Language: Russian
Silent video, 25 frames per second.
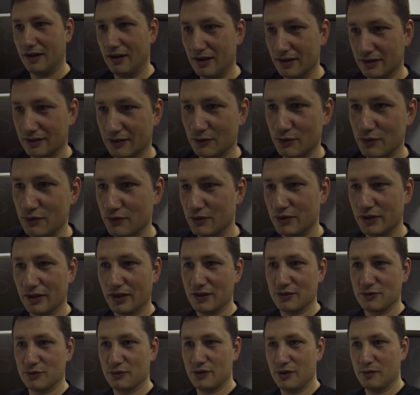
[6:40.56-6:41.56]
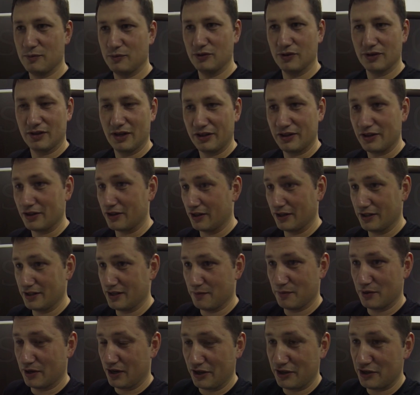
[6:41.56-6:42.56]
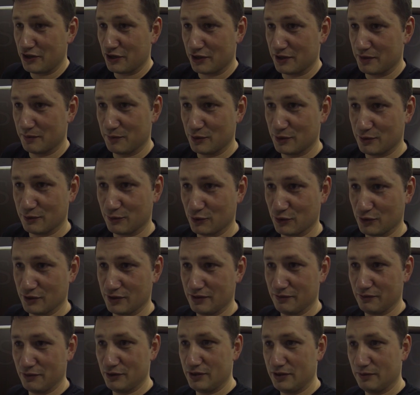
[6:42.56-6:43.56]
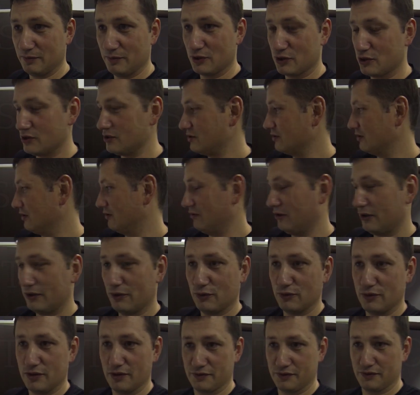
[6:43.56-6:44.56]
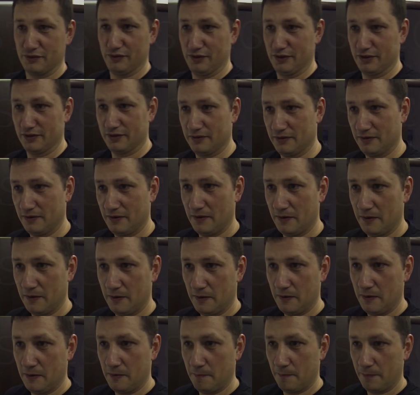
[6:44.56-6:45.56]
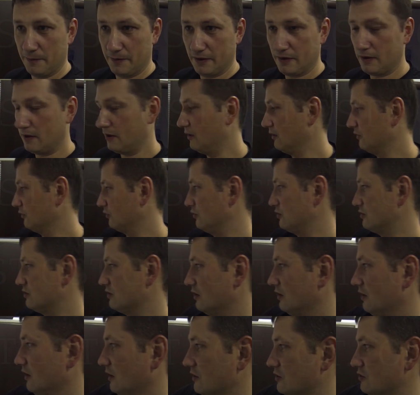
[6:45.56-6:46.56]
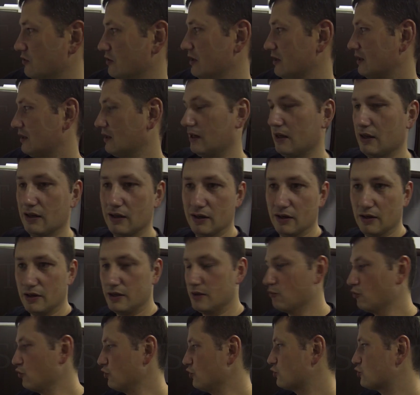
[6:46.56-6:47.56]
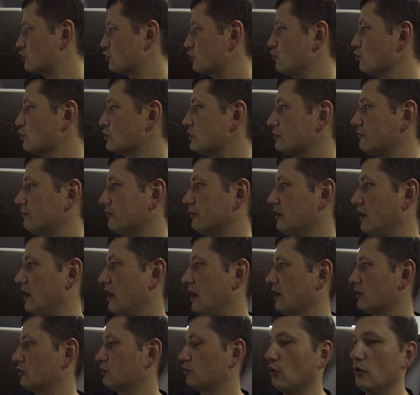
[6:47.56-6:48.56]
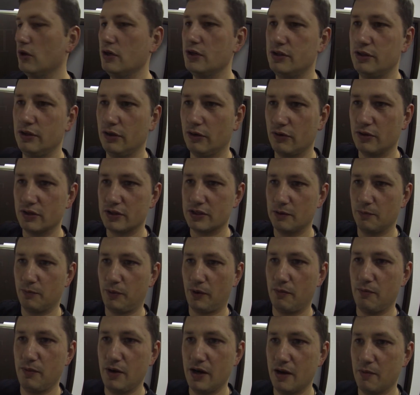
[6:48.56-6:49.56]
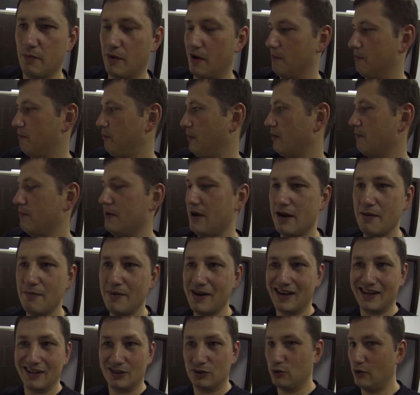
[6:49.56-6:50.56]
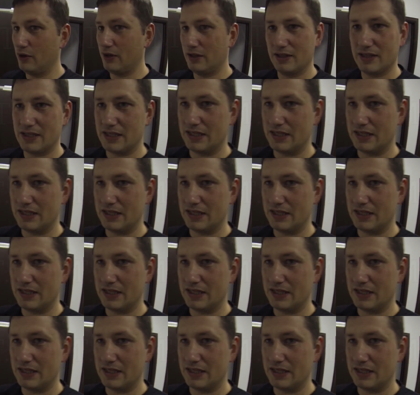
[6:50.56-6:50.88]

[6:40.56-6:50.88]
лет, и у него ни разу не было каких, хотя бы каких-нибудь сложностей в интимной жизни, наверное, он девственник. Да? То есть человек, э, ему искусственно актуализируется проблема. Проблемы, которой на